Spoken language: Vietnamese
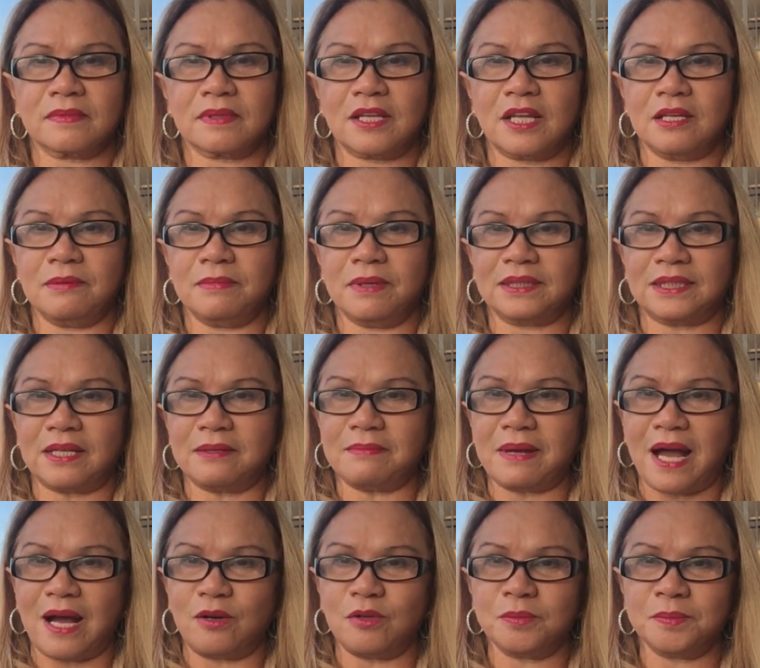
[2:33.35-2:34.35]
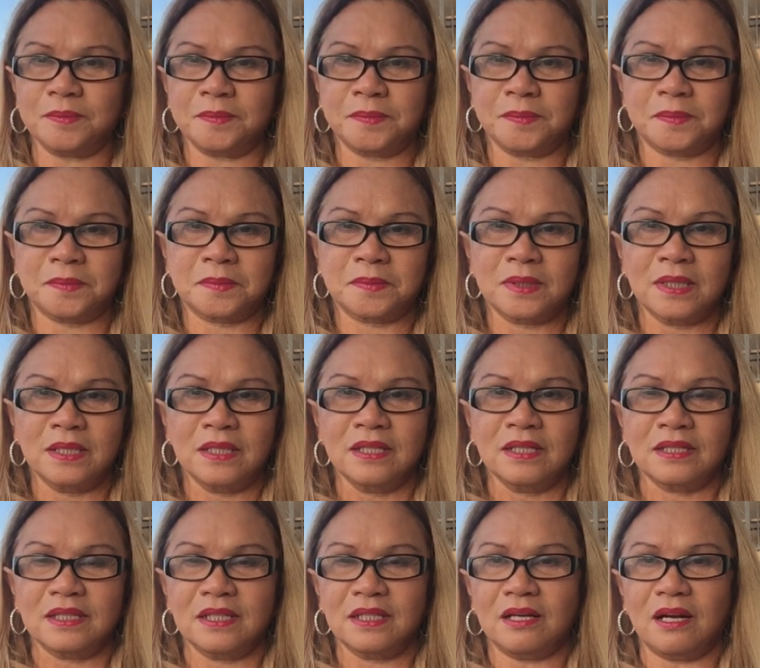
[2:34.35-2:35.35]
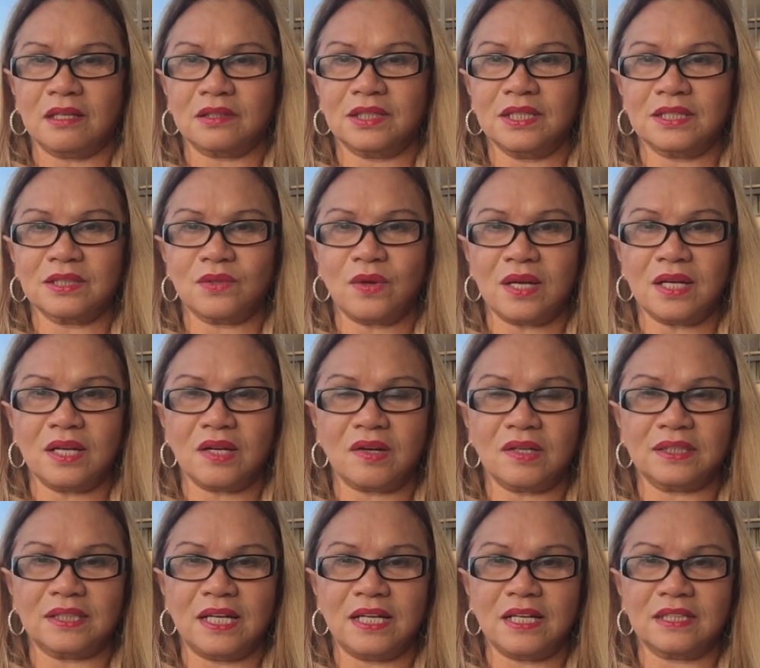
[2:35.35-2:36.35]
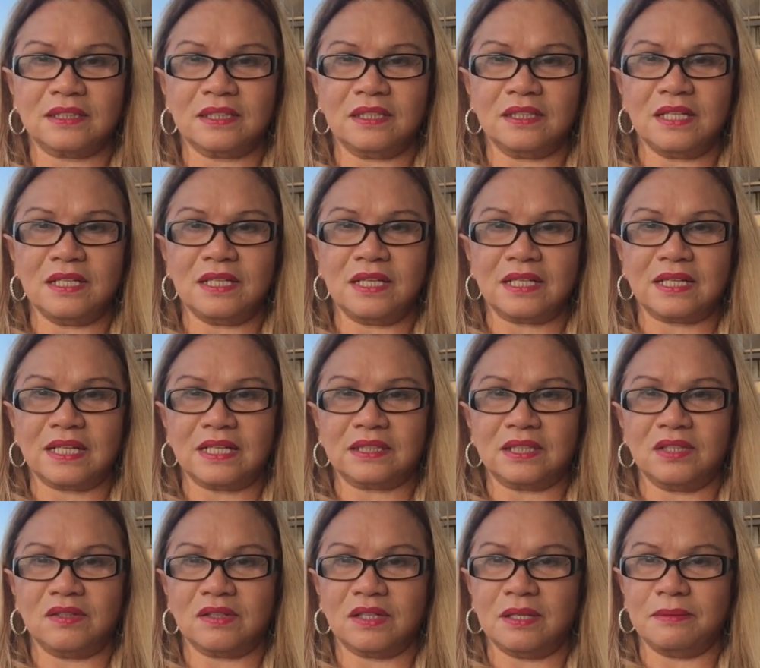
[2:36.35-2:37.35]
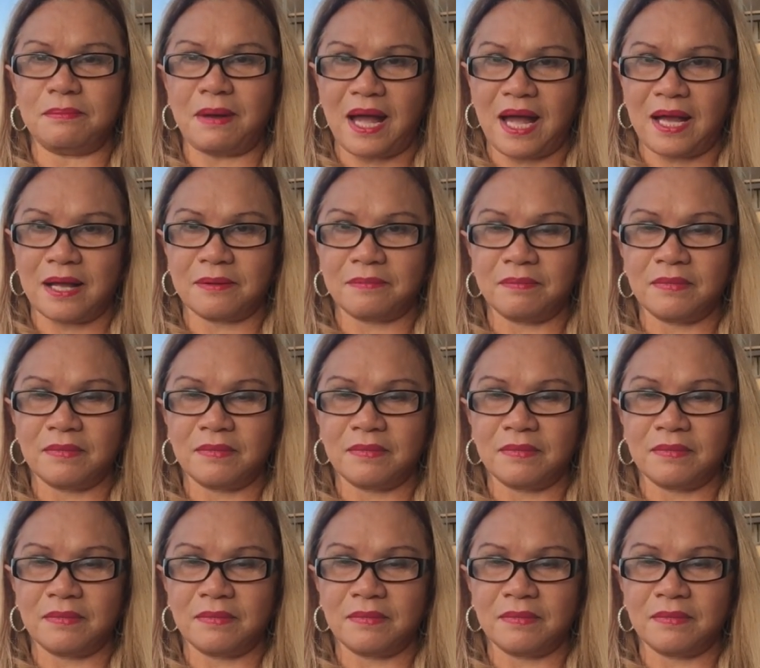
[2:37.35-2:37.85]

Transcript: để mà tránh bão thì họ tiên đoán là có thể là tới đây là category 3